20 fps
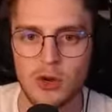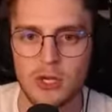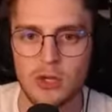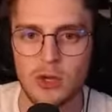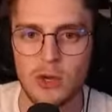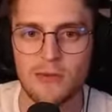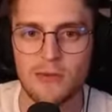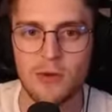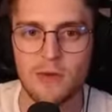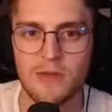Ora
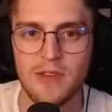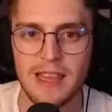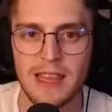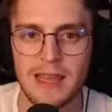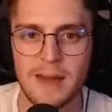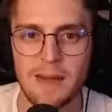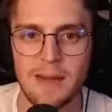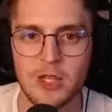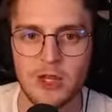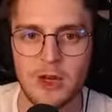sono a full
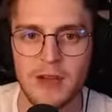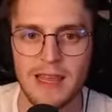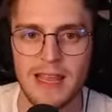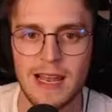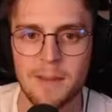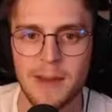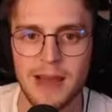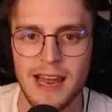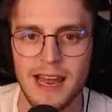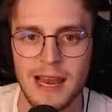vita, ma c'ho anche delle
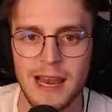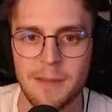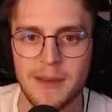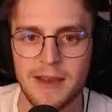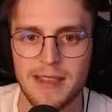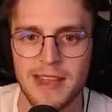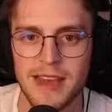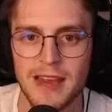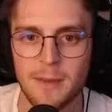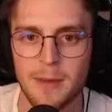banane per
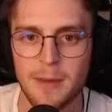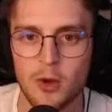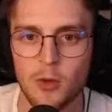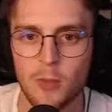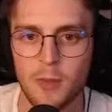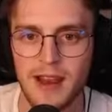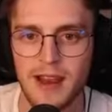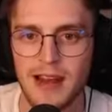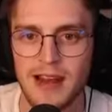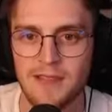terra per
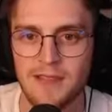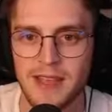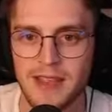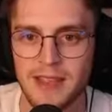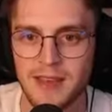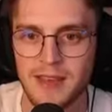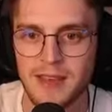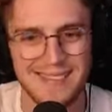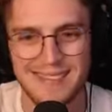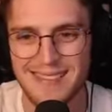recuperare la
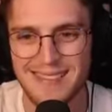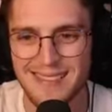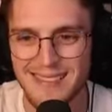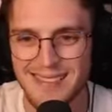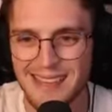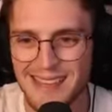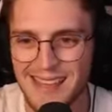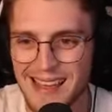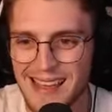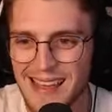vita.
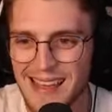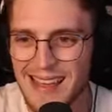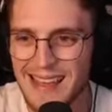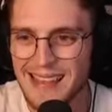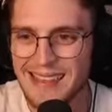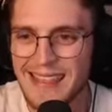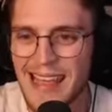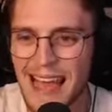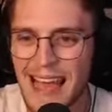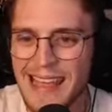
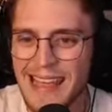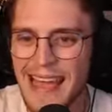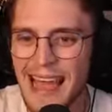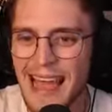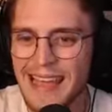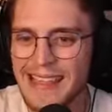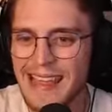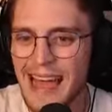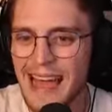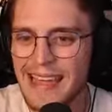Dai,
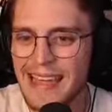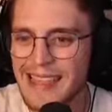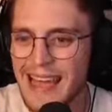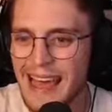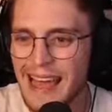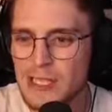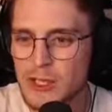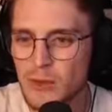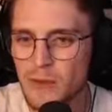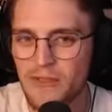dai, dai,
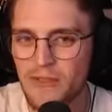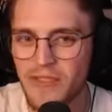dai, su